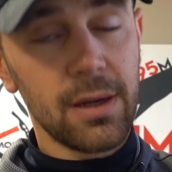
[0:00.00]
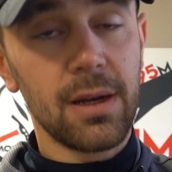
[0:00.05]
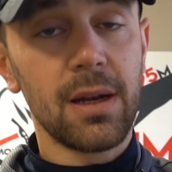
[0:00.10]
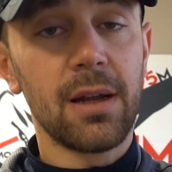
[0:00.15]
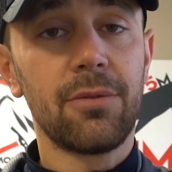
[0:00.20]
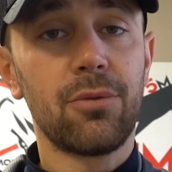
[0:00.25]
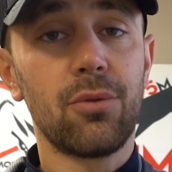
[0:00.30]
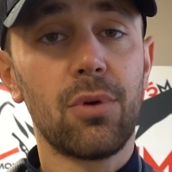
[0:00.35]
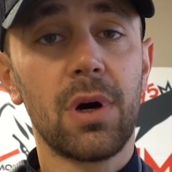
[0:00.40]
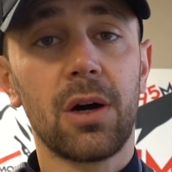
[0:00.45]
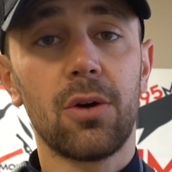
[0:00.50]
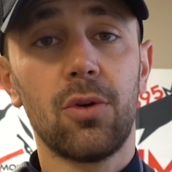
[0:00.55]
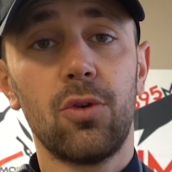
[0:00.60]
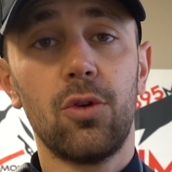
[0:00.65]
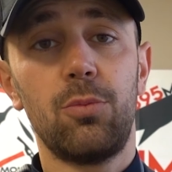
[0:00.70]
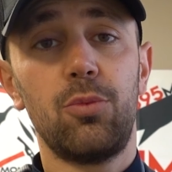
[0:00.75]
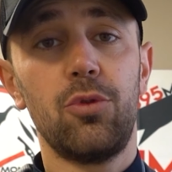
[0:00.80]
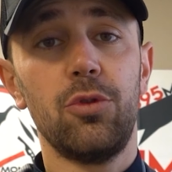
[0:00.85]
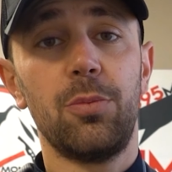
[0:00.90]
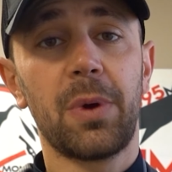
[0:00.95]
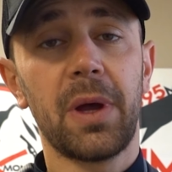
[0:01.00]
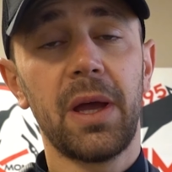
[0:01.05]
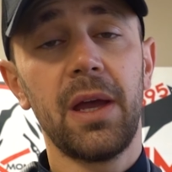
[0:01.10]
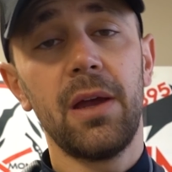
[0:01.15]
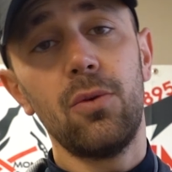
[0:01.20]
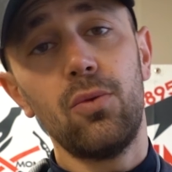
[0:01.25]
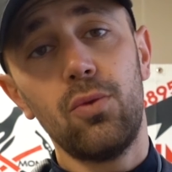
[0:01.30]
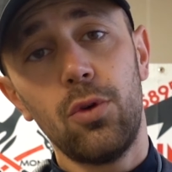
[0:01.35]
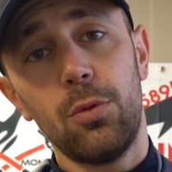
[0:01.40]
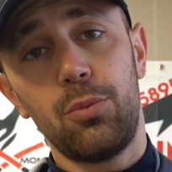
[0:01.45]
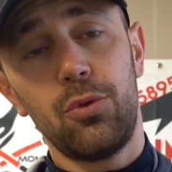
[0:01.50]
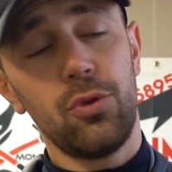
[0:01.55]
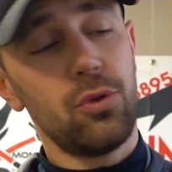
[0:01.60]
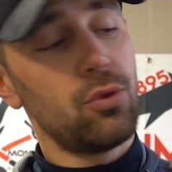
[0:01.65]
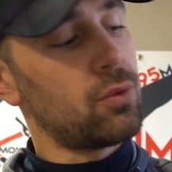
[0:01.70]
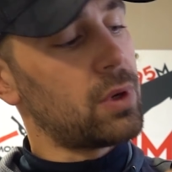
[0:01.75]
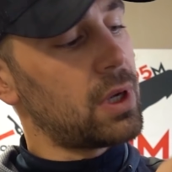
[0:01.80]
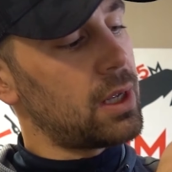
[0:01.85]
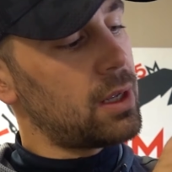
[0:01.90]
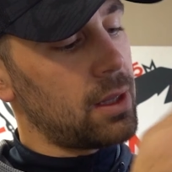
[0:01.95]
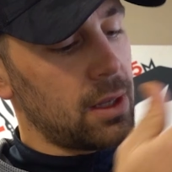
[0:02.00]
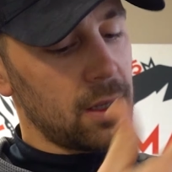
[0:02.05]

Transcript: la voir au plus près ou au plus loin